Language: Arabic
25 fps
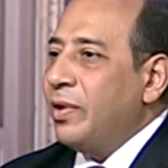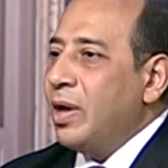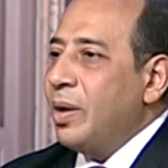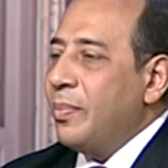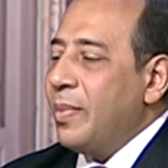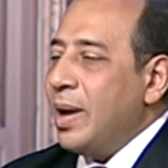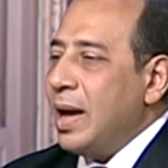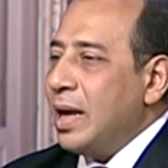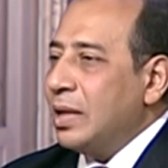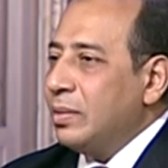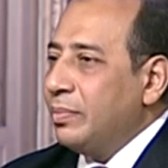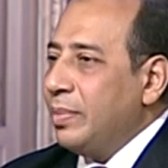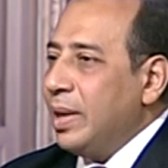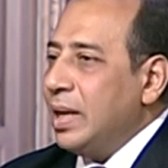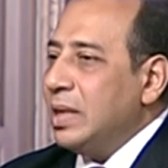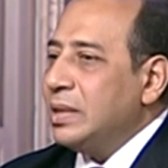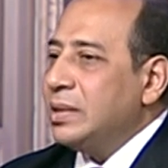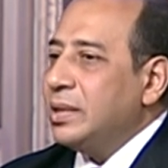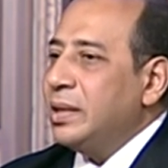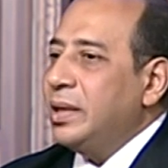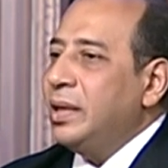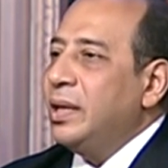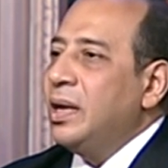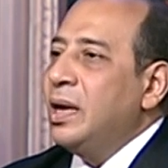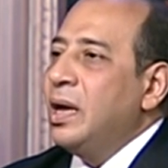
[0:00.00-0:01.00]
معهد
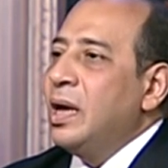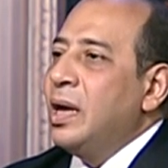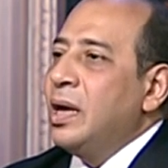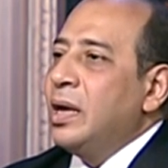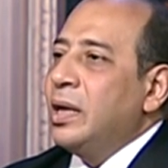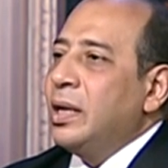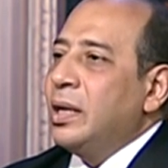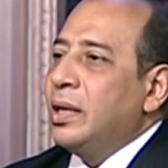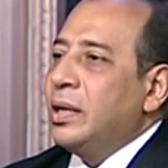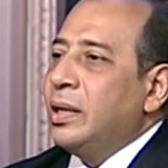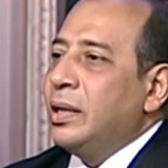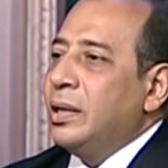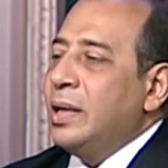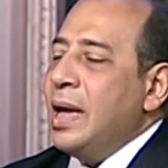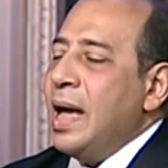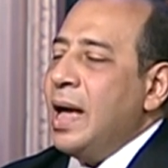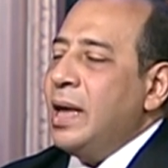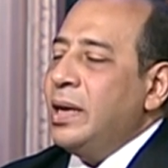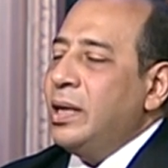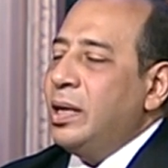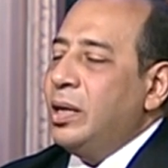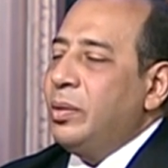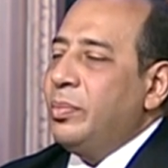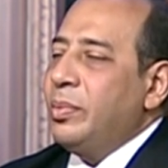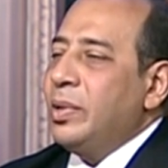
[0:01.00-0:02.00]
بحثي
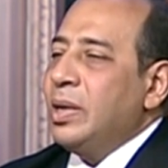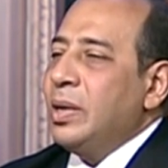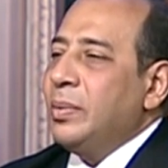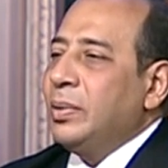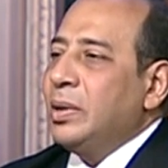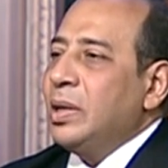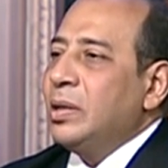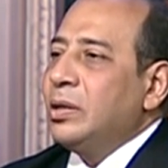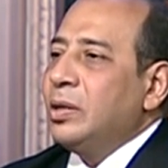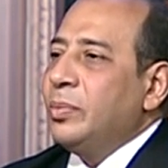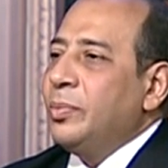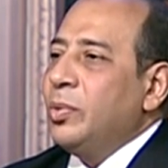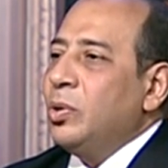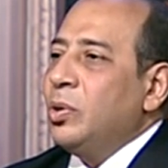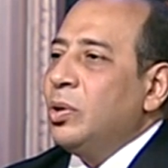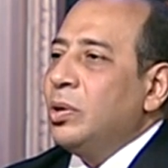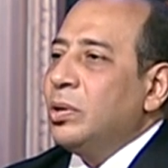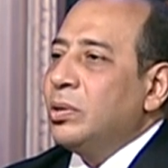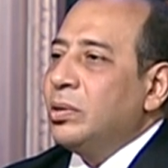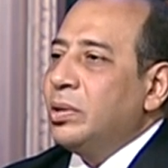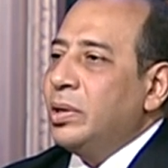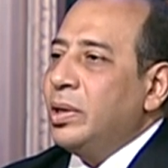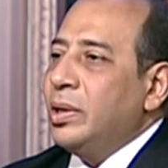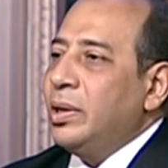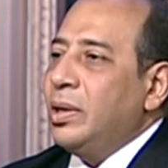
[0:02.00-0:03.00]
يعني بالنباتات الطبيه
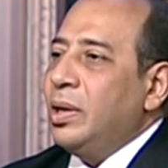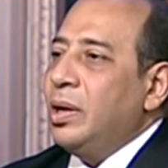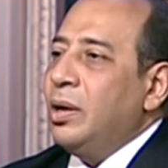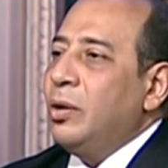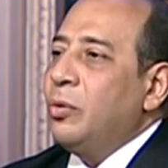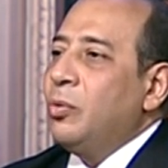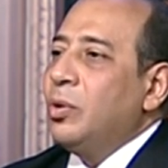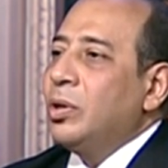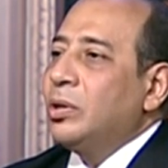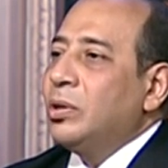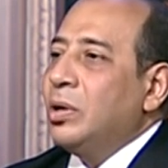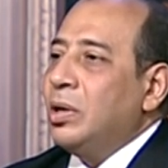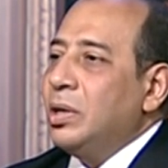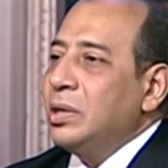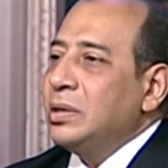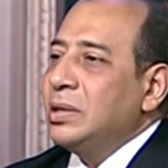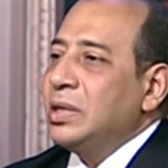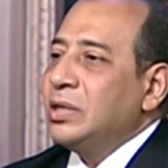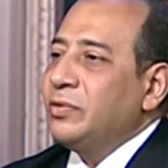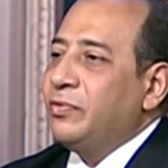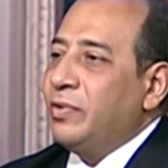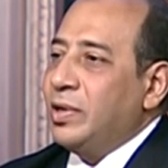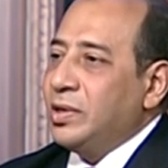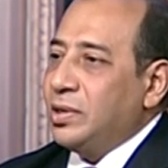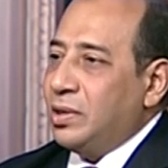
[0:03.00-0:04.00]
والعطريه ويتخصص
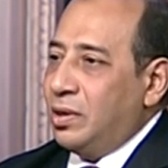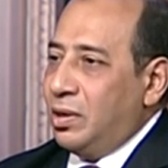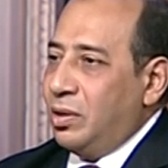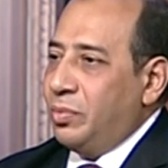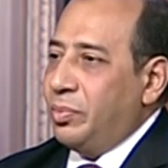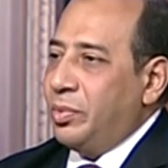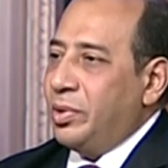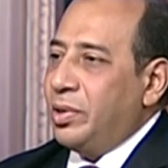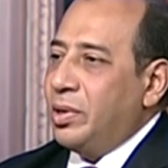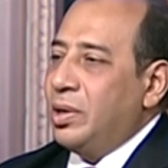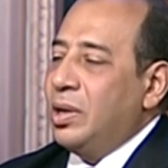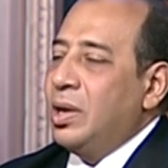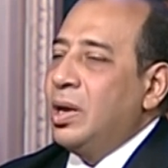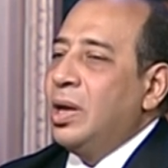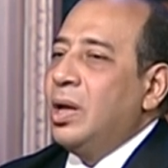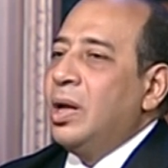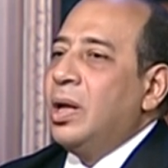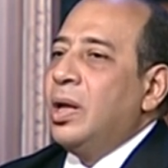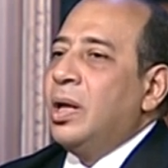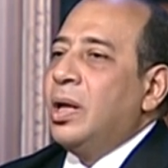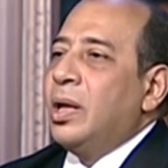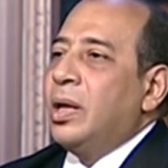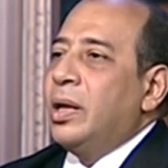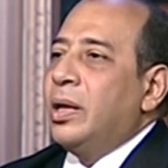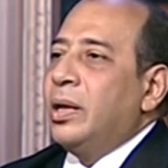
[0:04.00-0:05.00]
في هذا الامر
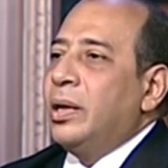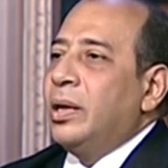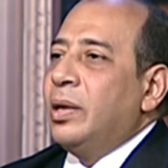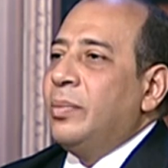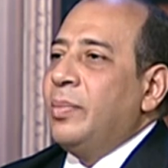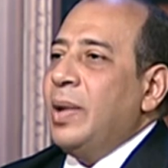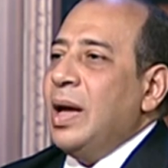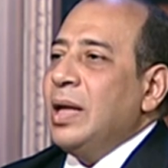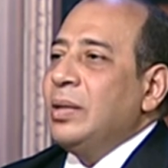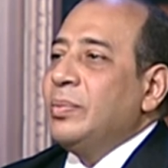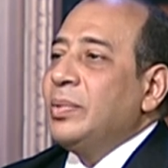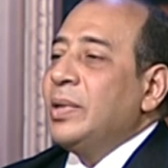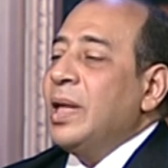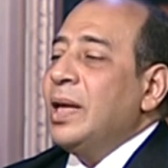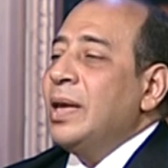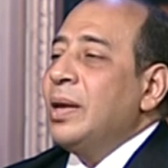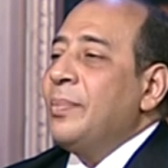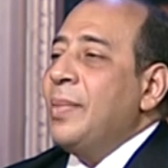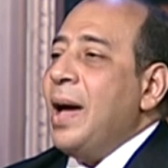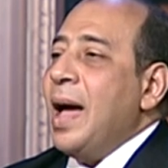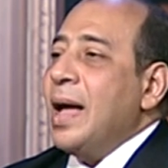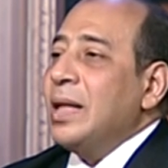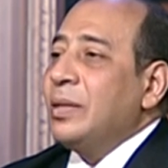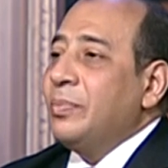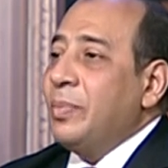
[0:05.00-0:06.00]
المعهد بتاعنا
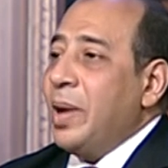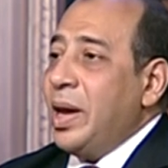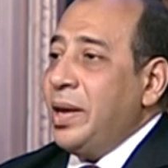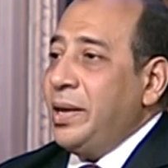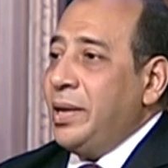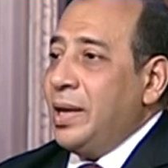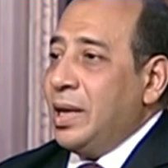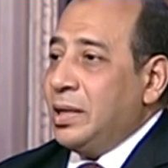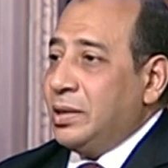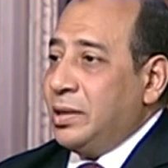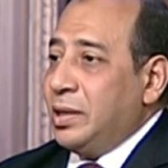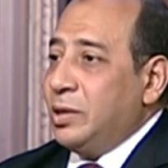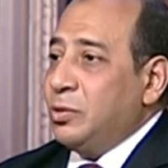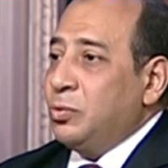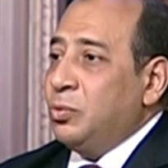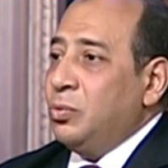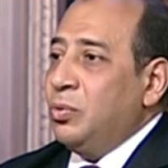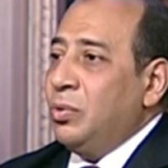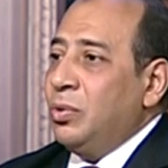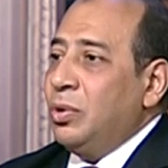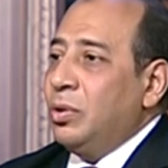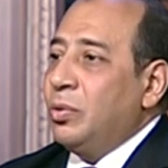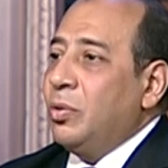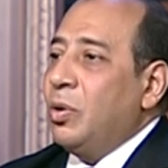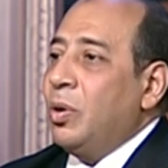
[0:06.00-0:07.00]
معهد بيني اساسه
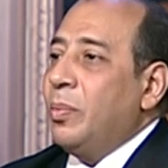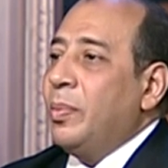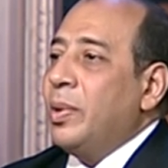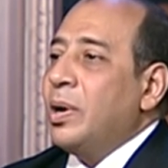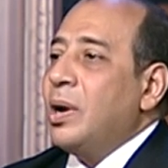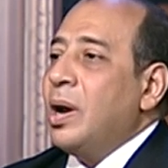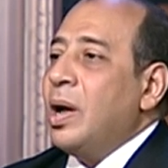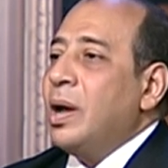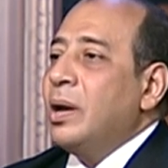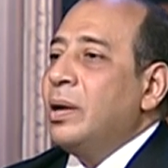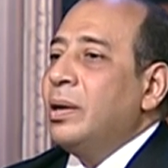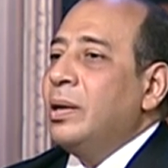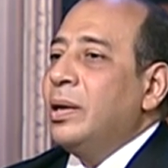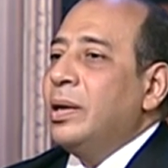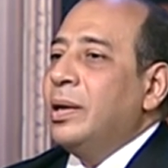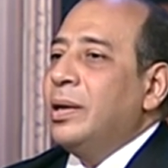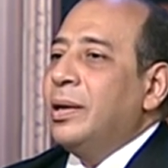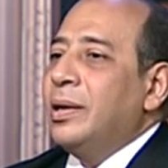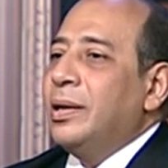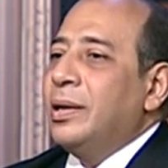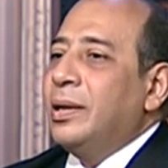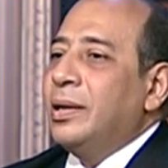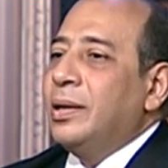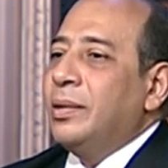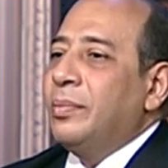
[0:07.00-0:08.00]
هو عباره عن
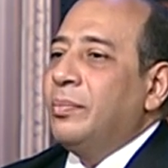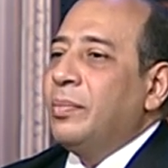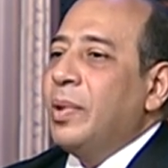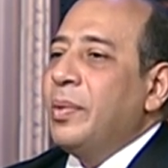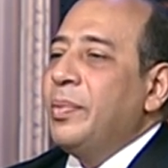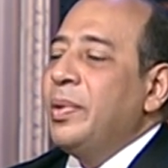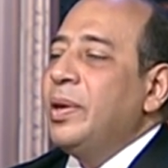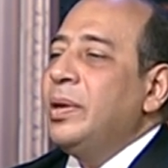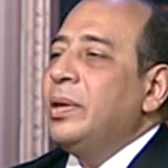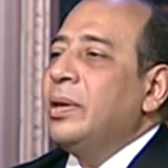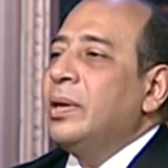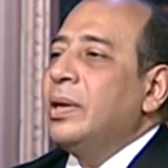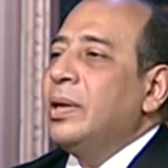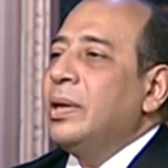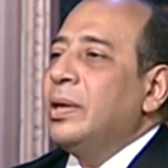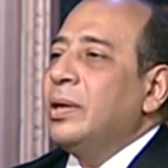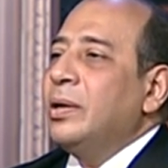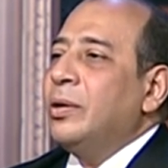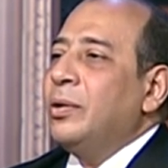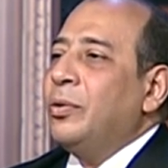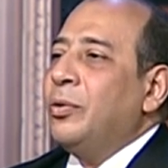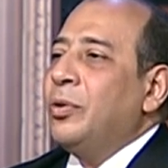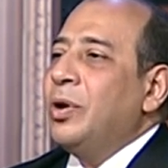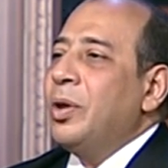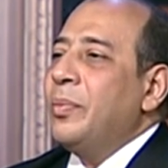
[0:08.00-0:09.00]
ما بين
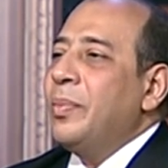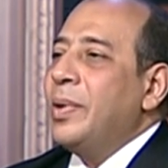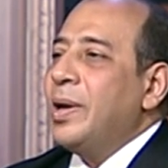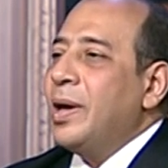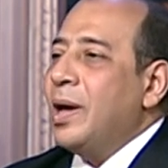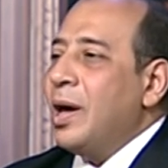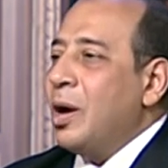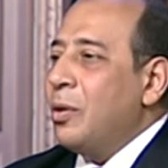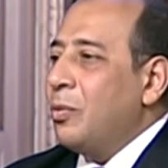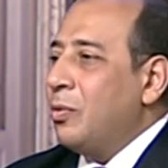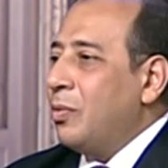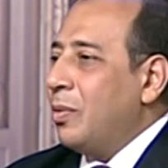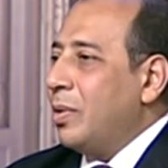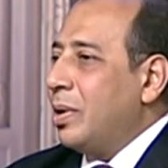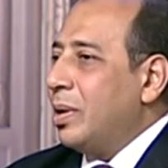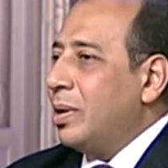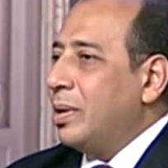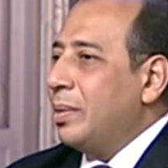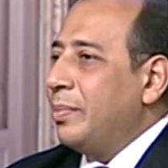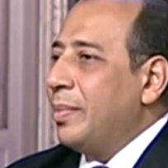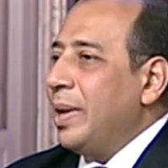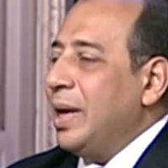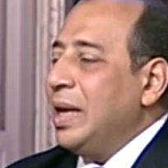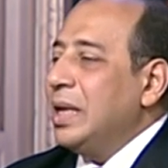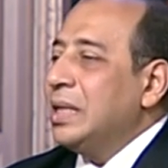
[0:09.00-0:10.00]
علماء او
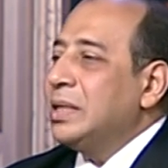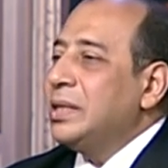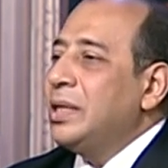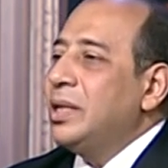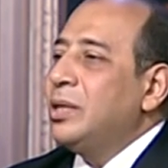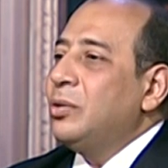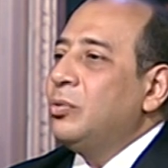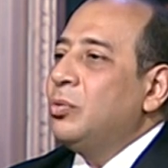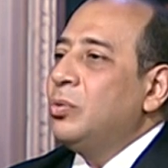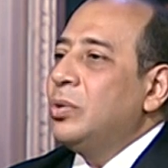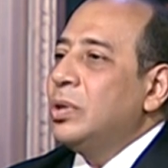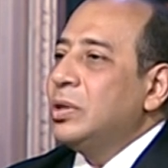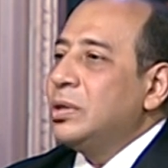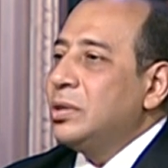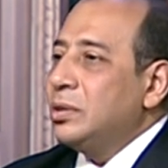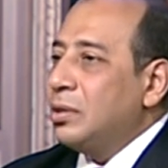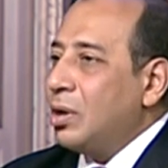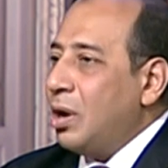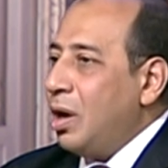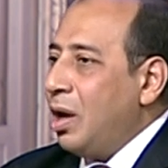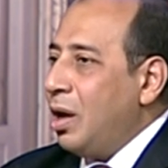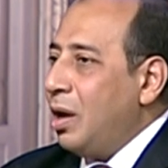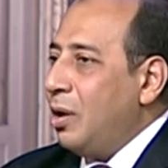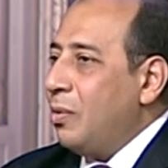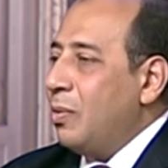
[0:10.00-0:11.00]
باحثين كليه
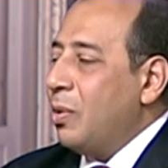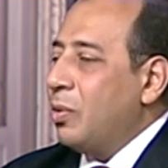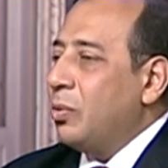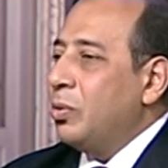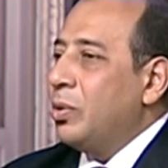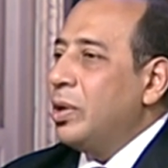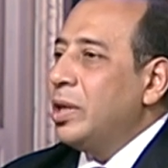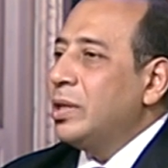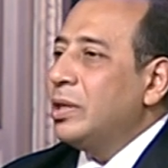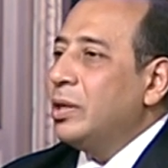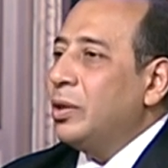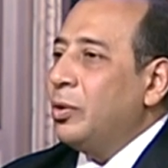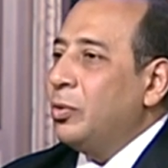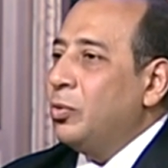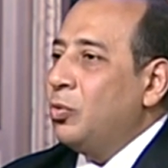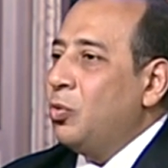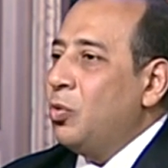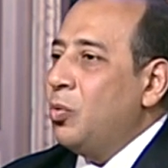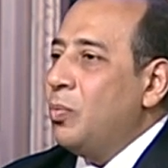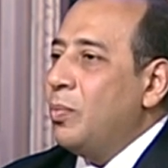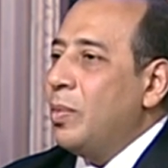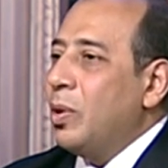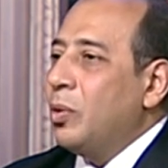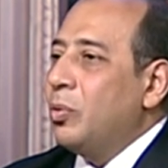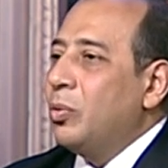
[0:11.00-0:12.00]
زراعه وكليه
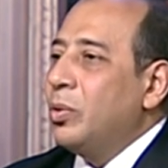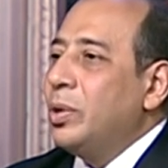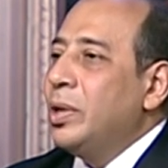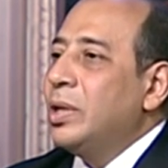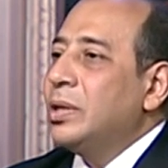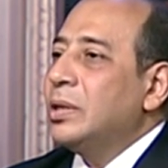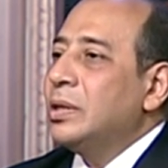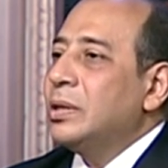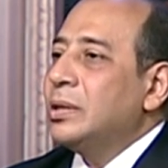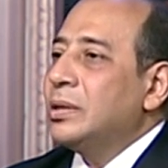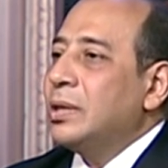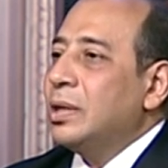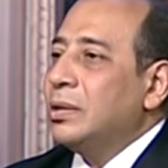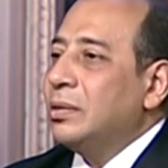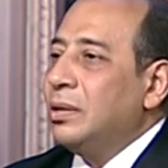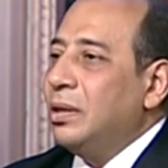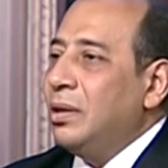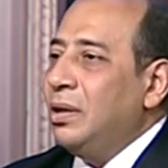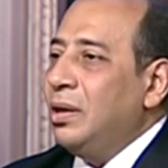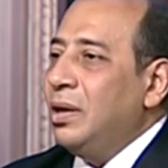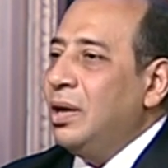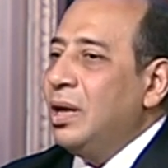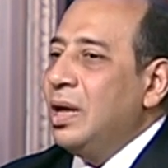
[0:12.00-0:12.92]
العلوم وكليه الصيدله